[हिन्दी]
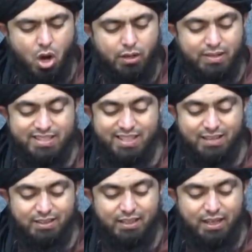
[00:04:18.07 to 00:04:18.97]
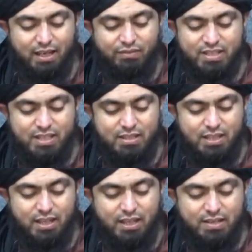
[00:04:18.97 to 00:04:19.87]
और नसीहत की गई वसीयत
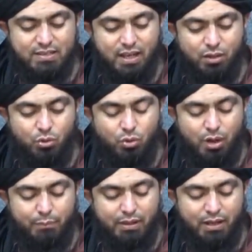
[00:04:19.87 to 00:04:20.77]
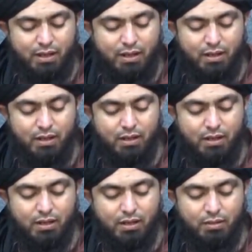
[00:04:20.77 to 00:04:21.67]
की गई इंसान को अपने
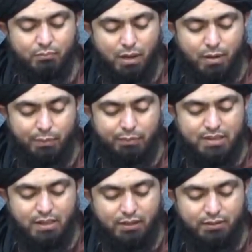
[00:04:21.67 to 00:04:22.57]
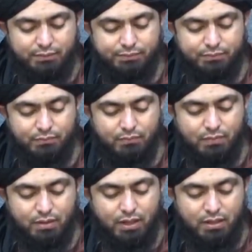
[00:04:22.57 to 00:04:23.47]
माँ बाप के साथ
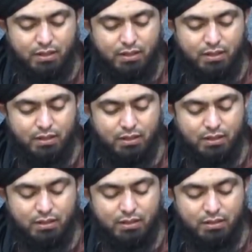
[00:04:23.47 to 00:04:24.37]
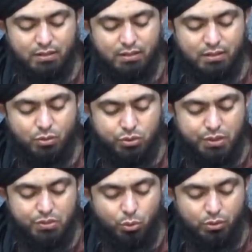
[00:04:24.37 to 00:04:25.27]
यानी
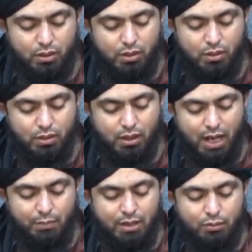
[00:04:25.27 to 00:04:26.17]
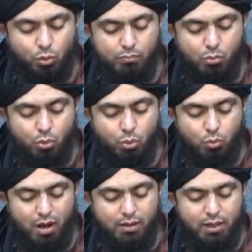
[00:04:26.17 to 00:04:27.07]
हुसन सलूक की हमलत
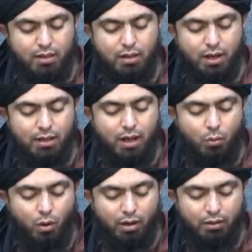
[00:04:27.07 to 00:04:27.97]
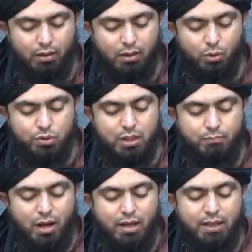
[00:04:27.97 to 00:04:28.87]
वह नन आला वहन उसकी
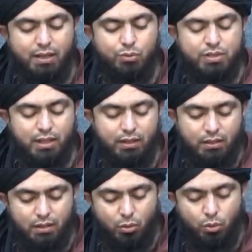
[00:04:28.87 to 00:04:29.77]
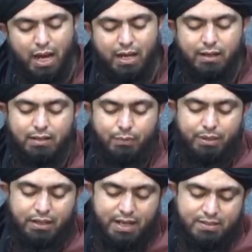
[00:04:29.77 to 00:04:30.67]
माँ ने उसे उठाए रखा
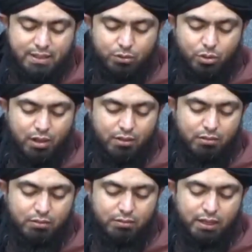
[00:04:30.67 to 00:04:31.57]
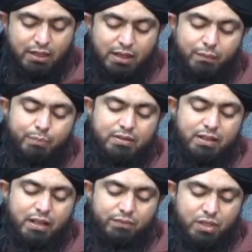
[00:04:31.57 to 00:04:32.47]
प्रेगनेंसी के दौरान तकलीफ पर
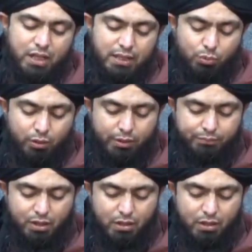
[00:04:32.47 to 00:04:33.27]
तकलीफ झेलते हुए